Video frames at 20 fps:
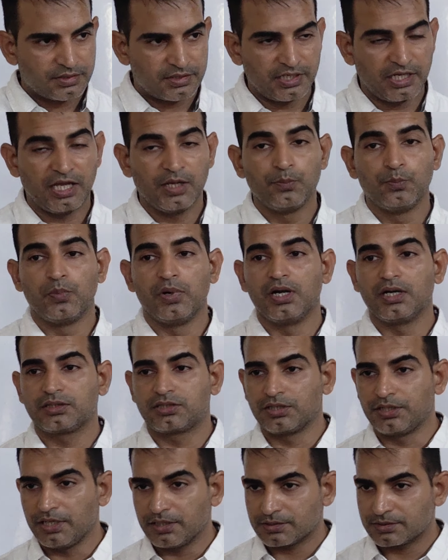सेम
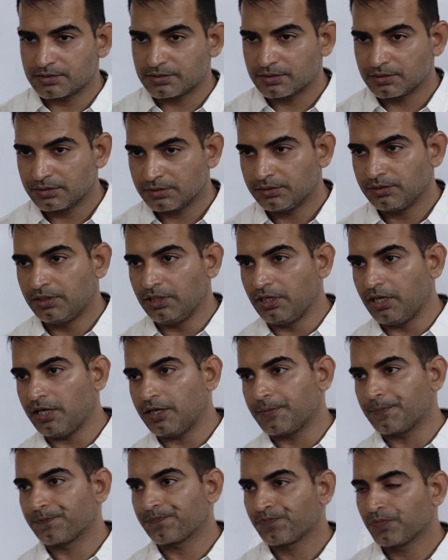बर्थडेज ठीक
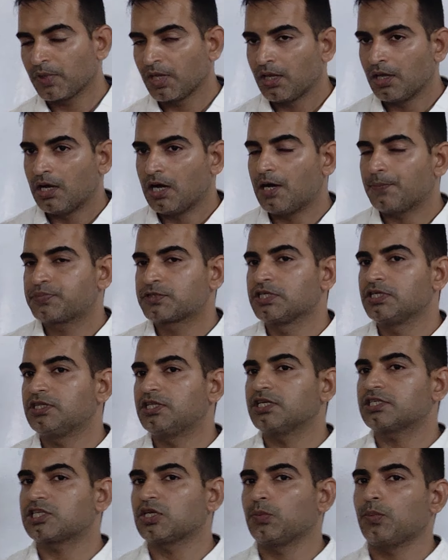है अब
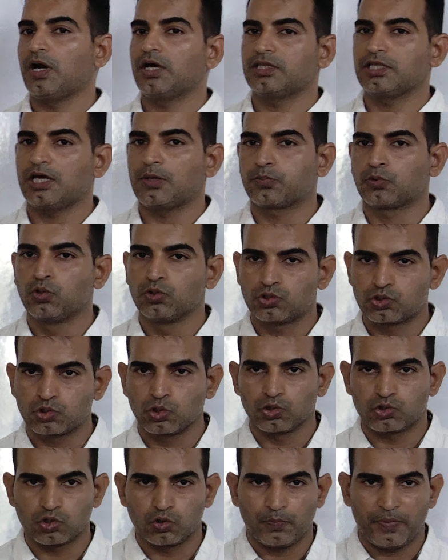सीधी सी बात है आप खुद
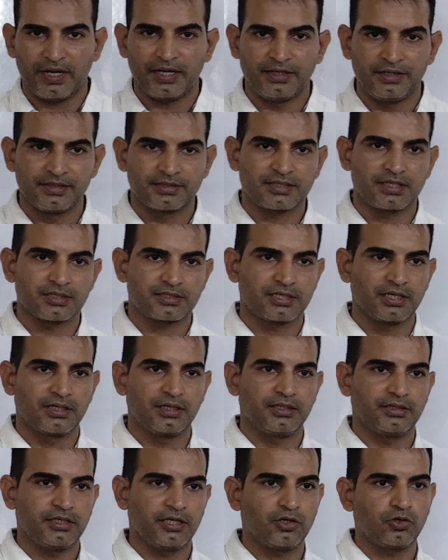सोचो पहले डिस्कस
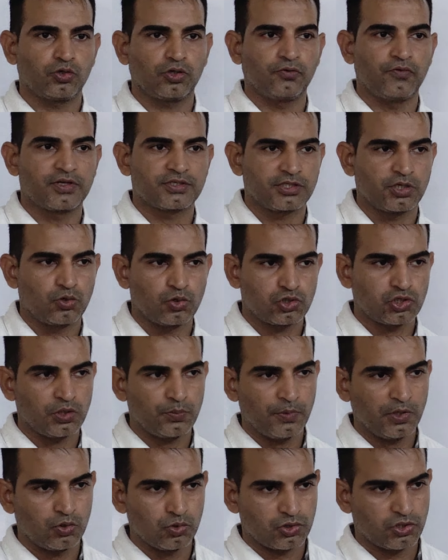कर लेते हैं क्योंकि वैसे
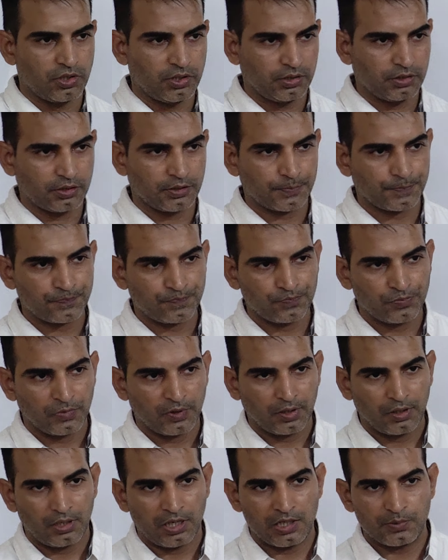क्वेश्चन में कुछ नहीं है
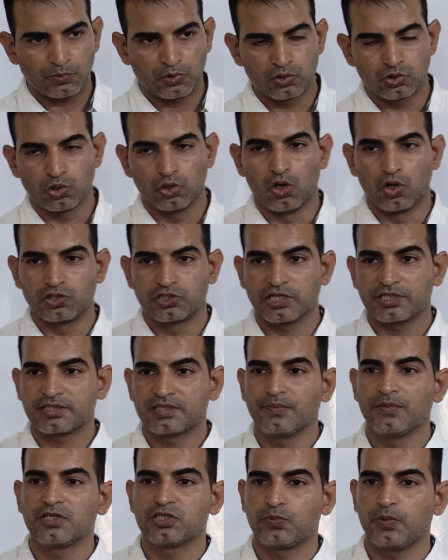आपको जो
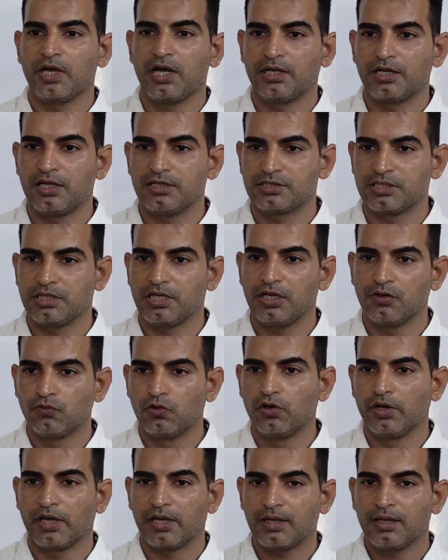लॉजिक समझ में आना चाहिए
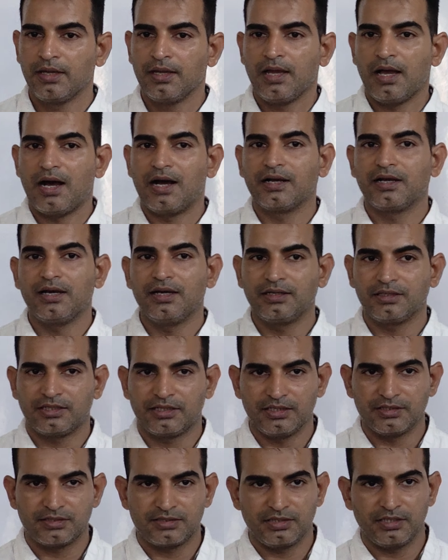वो है अगर
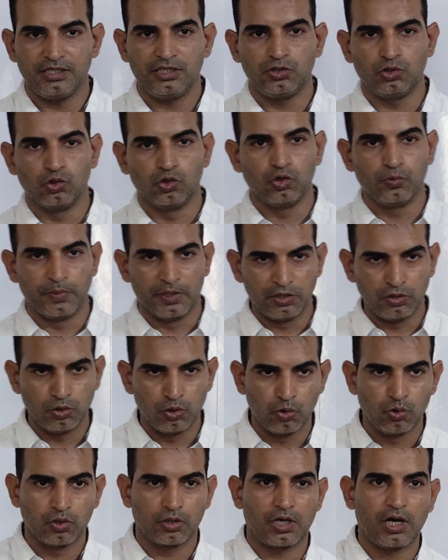किसी दो
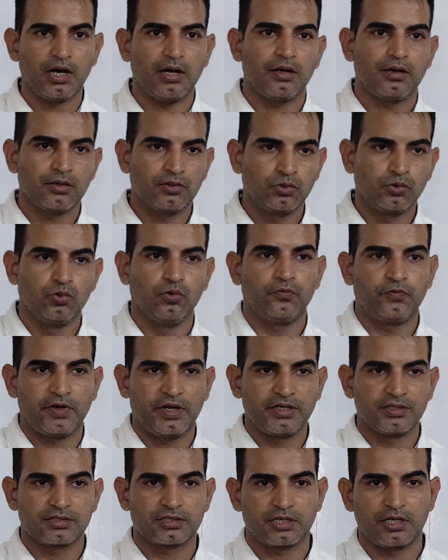बंदों का दो
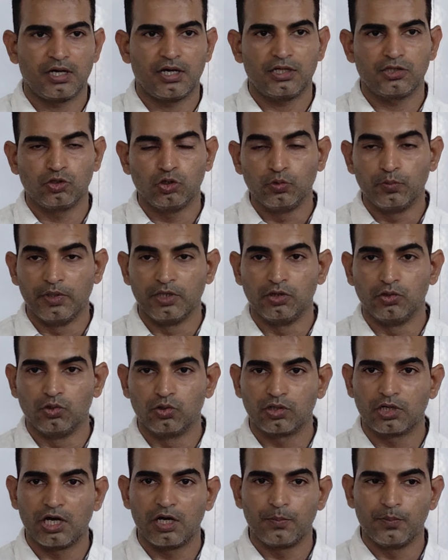फ्रेंड्स का दो
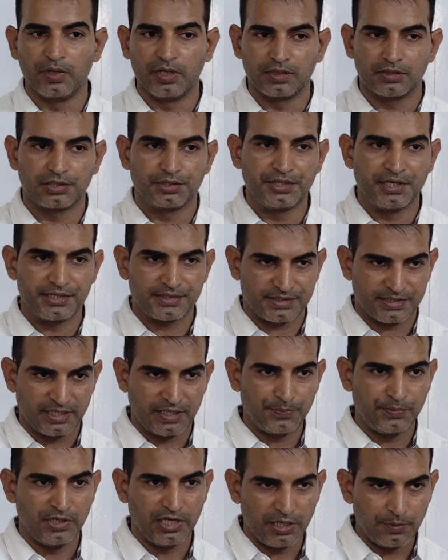बंदों का बर्थडे
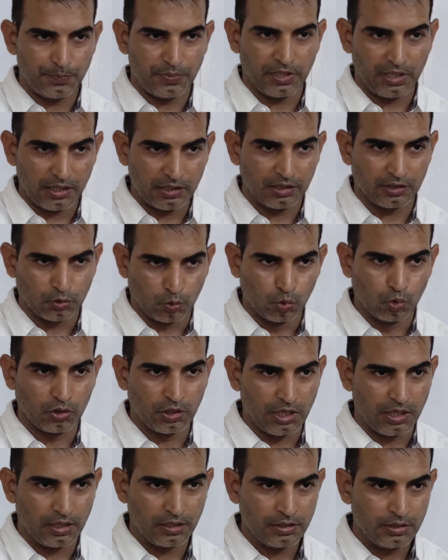सेम डे पे अगर
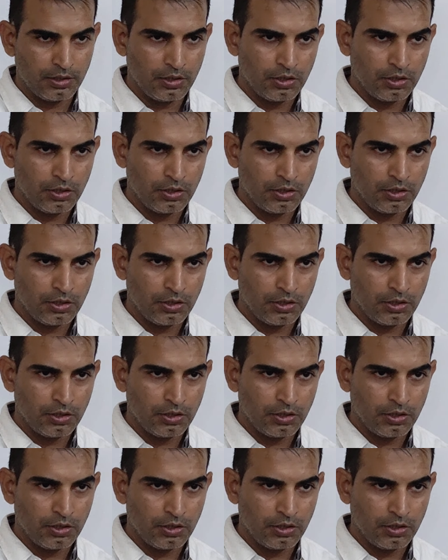होगा